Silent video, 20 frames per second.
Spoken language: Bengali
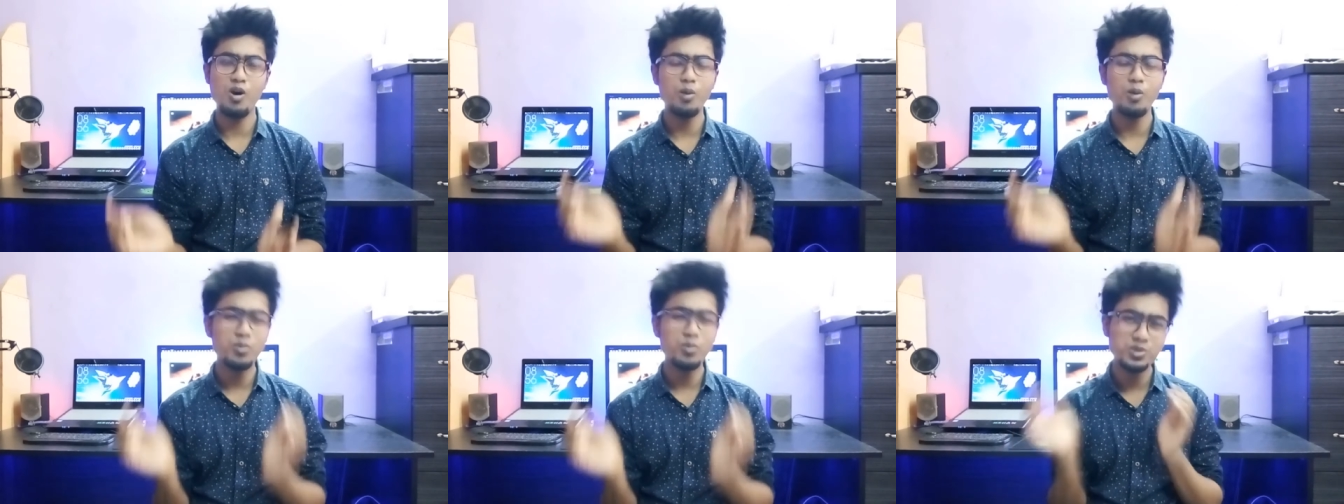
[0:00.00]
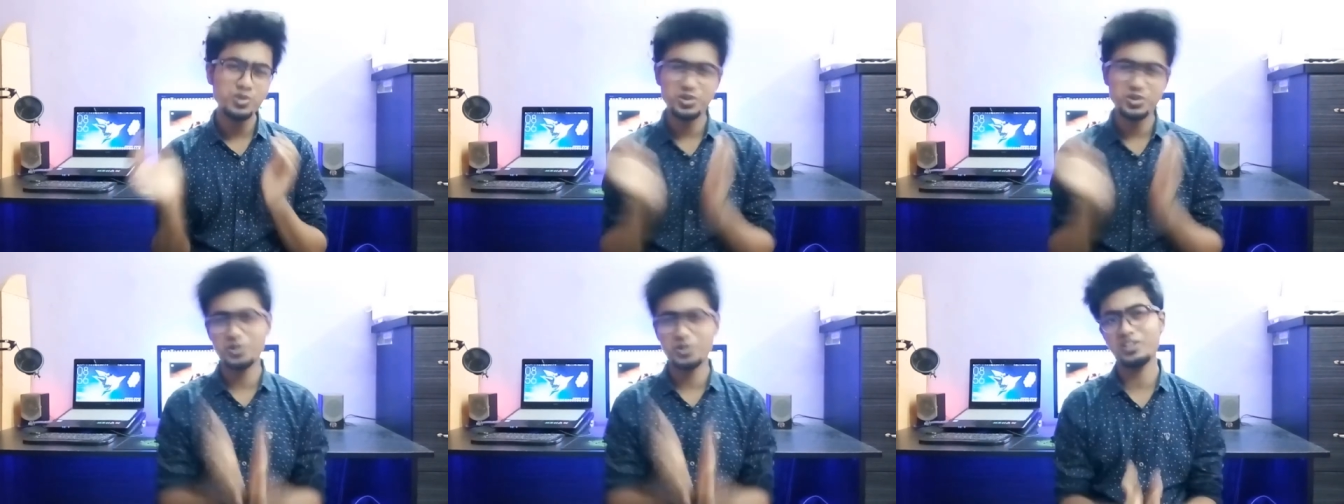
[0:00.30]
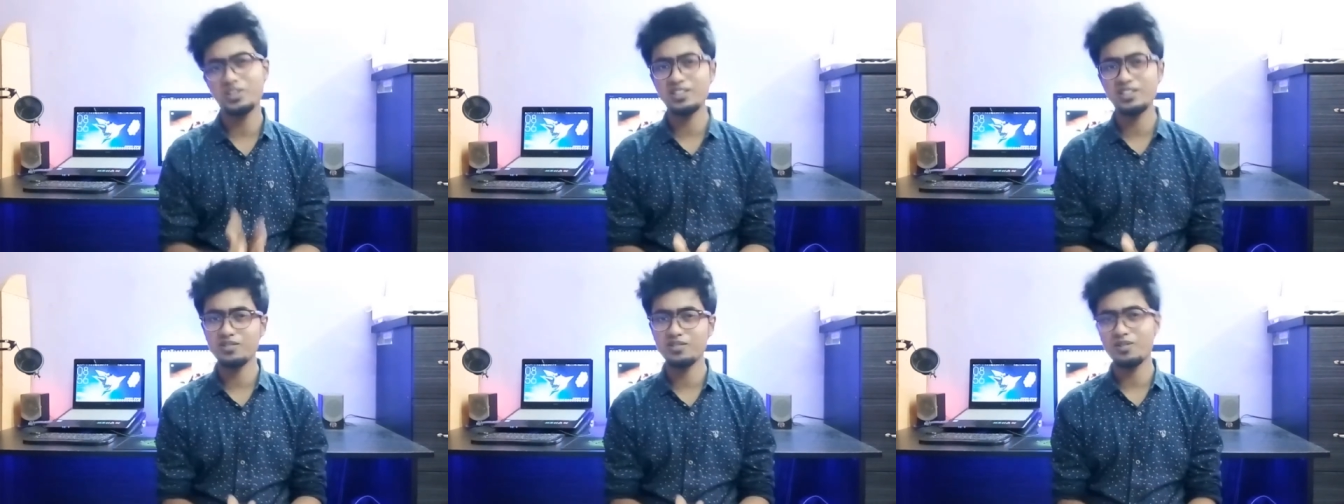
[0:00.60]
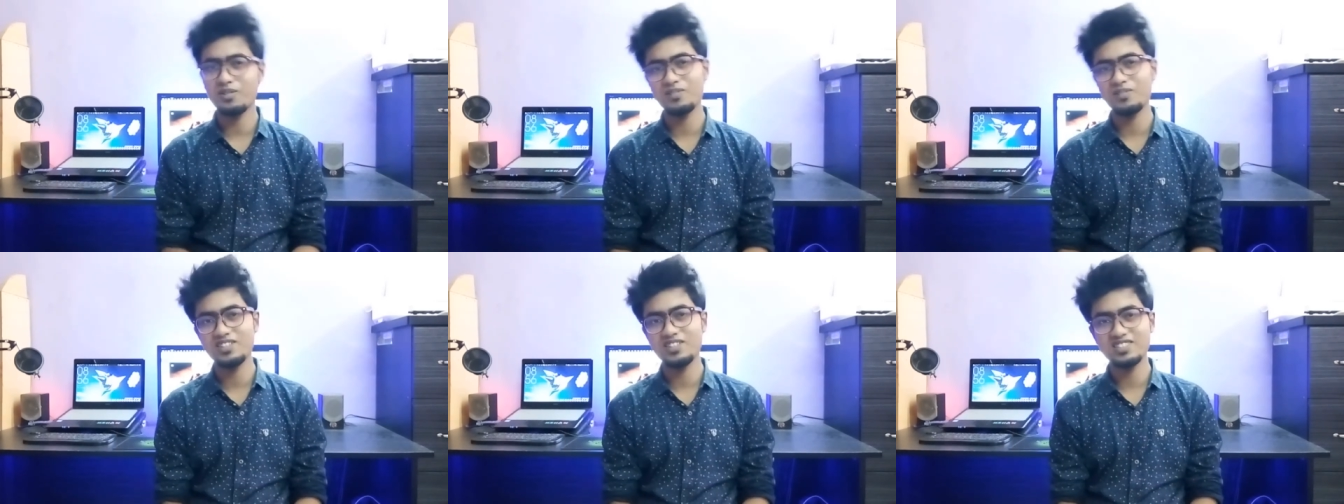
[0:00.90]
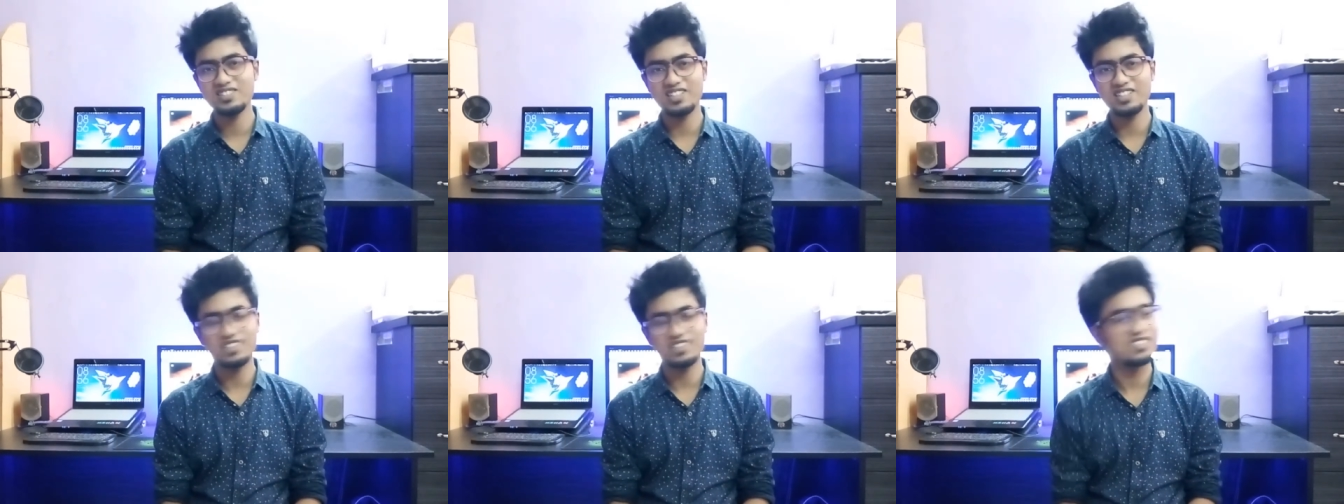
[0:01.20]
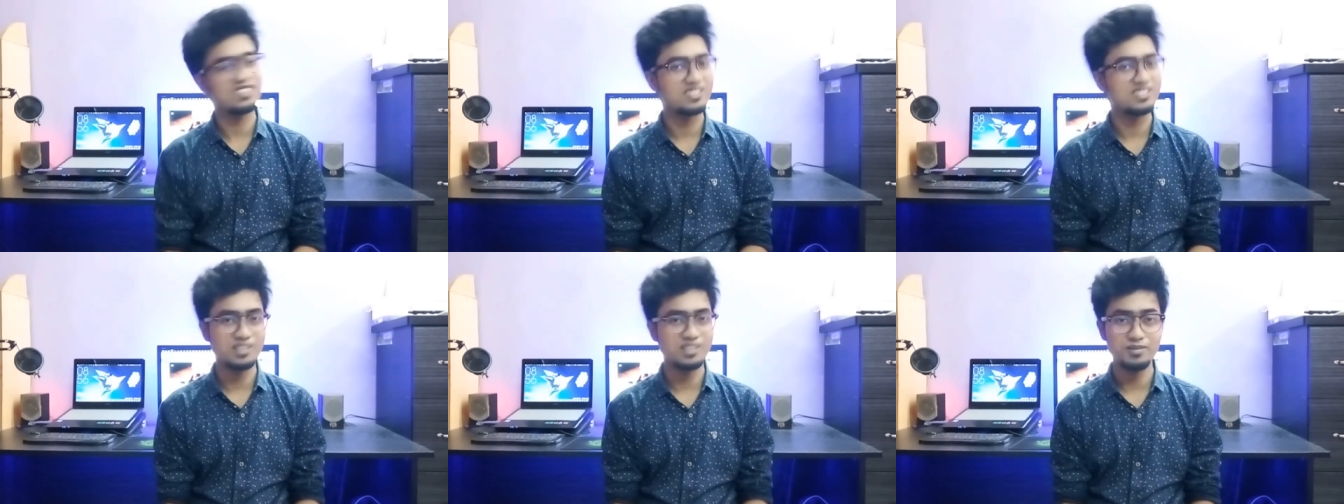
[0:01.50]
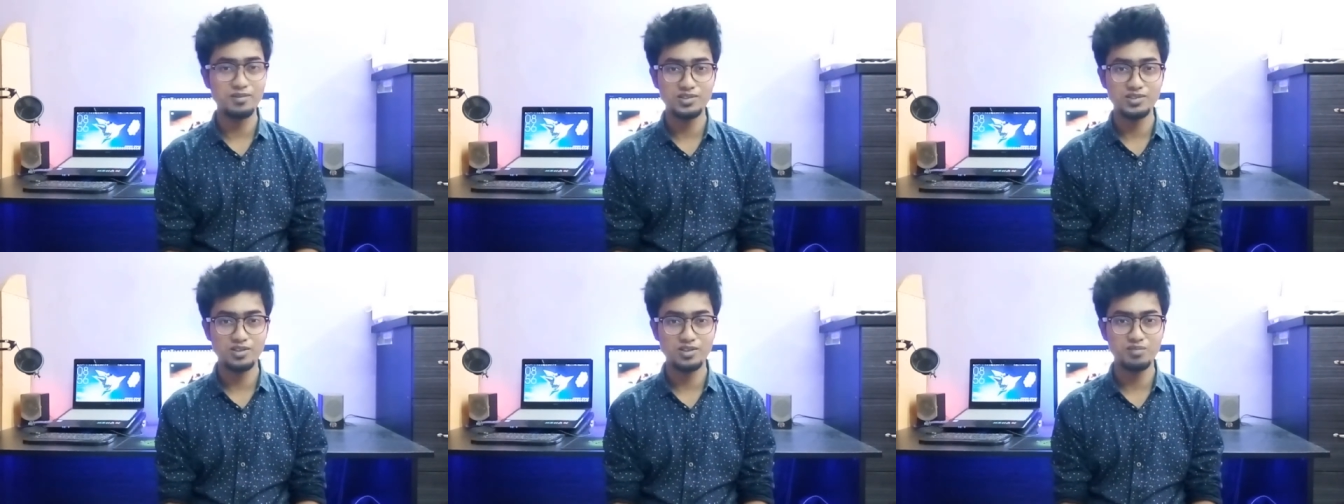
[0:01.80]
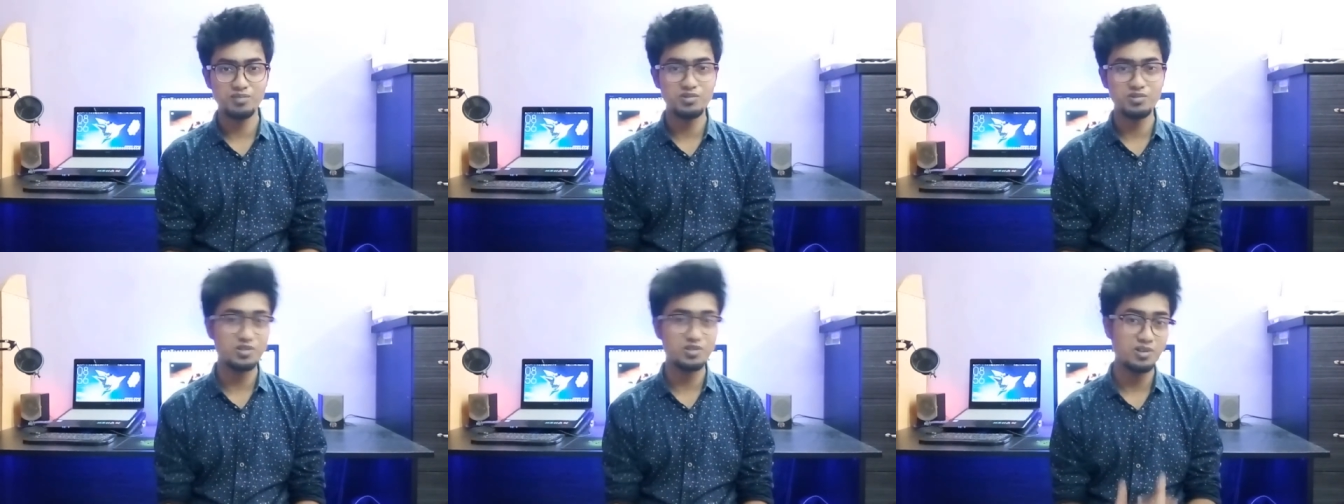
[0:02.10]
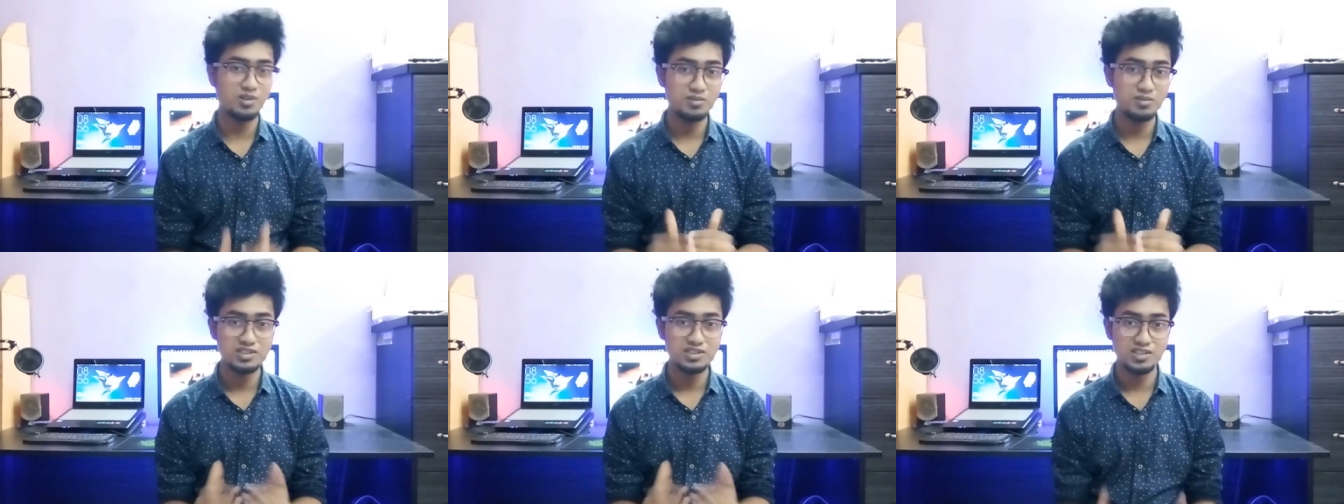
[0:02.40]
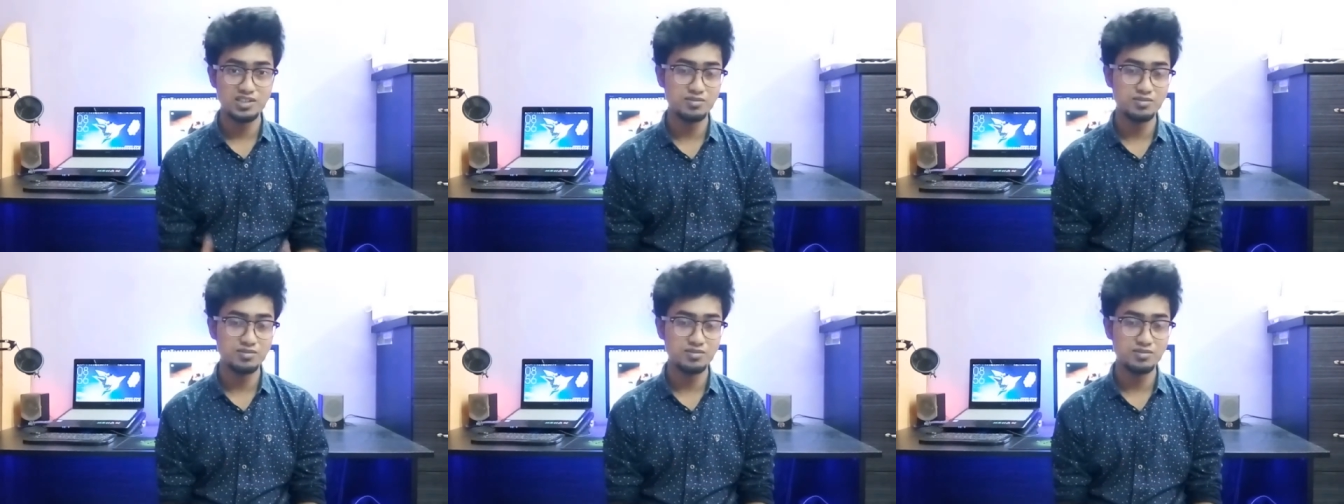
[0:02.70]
অবশ্যই কিন্তু আমাদের চ্যানেলটি সাবস্ক্রাইব করতে হবে